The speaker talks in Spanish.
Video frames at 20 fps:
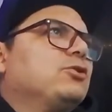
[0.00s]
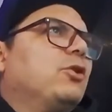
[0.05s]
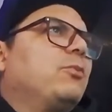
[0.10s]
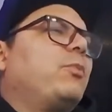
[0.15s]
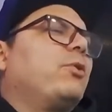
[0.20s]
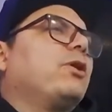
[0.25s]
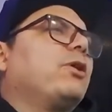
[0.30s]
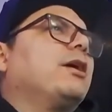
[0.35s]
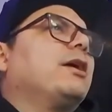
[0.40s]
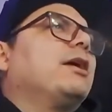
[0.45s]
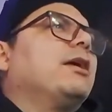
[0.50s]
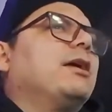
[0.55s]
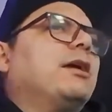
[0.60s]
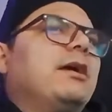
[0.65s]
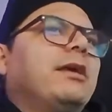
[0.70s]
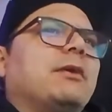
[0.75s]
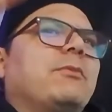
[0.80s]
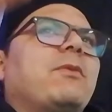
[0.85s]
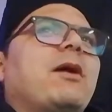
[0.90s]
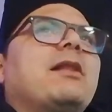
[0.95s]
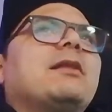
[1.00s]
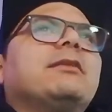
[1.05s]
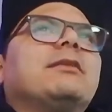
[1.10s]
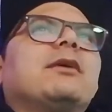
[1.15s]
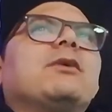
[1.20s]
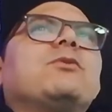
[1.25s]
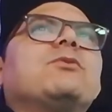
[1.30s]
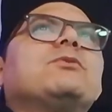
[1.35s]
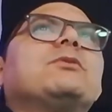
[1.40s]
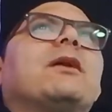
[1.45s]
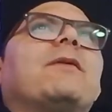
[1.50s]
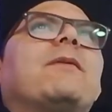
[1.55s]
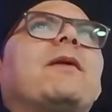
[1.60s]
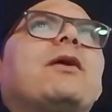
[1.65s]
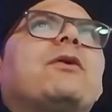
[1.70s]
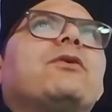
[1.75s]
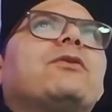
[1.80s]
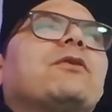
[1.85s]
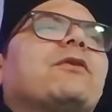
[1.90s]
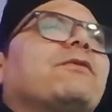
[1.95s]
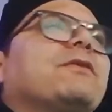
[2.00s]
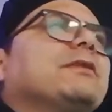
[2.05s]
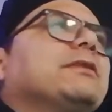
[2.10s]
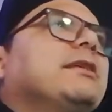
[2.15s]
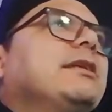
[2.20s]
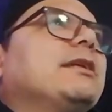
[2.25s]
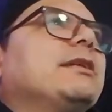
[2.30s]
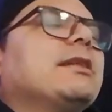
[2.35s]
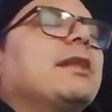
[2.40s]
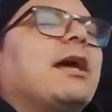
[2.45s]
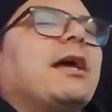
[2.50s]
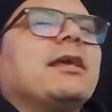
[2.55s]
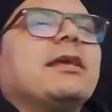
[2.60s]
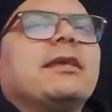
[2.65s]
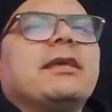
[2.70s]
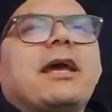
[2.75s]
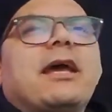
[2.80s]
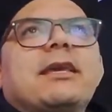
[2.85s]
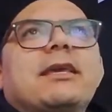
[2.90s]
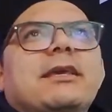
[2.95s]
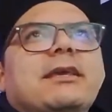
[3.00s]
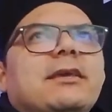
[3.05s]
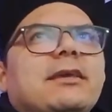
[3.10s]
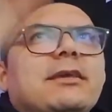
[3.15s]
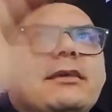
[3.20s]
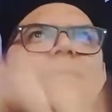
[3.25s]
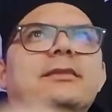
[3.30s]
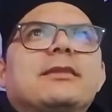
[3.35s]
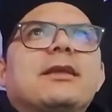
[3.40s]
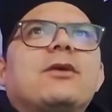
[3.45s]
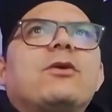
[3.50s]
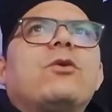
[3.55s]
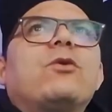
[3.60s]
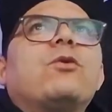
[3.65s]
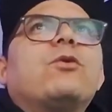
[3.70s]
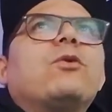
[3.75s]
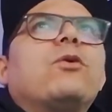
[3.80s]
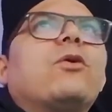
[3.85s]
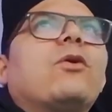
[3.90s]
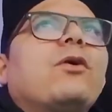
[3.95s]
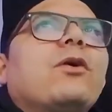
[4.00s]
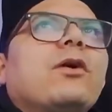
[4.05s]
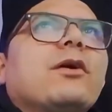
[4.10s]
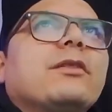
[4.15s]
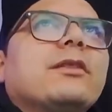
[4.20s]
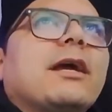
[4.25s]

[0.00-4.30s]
yo porque igual y tengo un trabajo de oficina y ahí tengo,